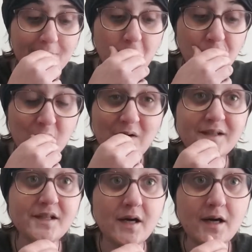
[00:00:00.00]
Euh, bon, on peut
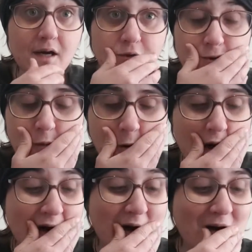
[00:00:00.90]
voir qu'il y a largement
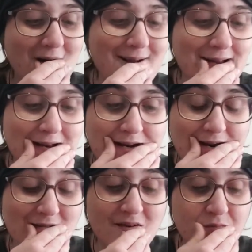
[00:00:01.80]
la,
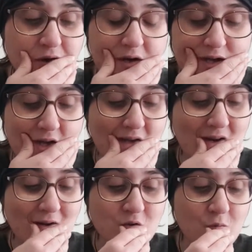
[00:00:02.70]
la vapeur est,
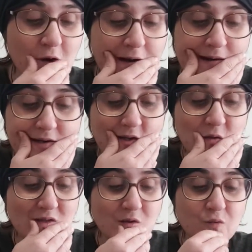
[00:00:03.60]
largement là, hein, il n'y
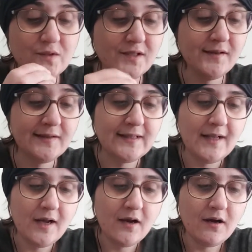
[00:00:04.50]
a aucun souci.
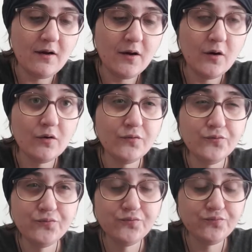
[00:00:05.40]
Euh,
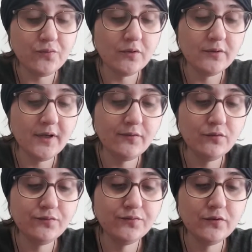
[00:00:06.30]
en,
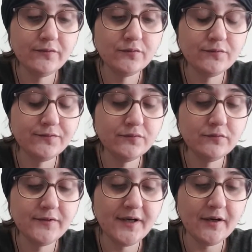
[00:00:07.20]
airflow full,
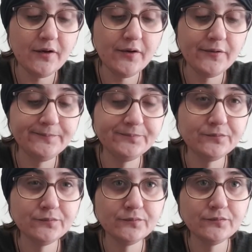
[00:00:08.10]
ouvert, euh,
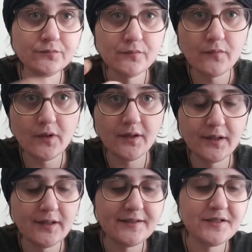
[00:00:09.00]
il
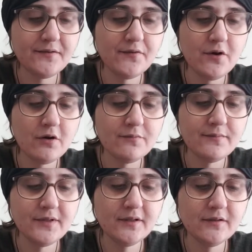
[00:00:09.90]
y a de la saveur,
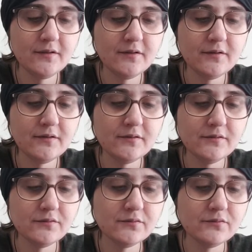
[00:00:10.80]
mais
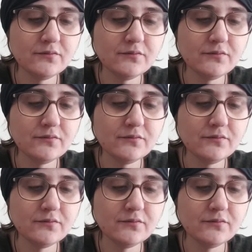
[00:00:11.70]
euh,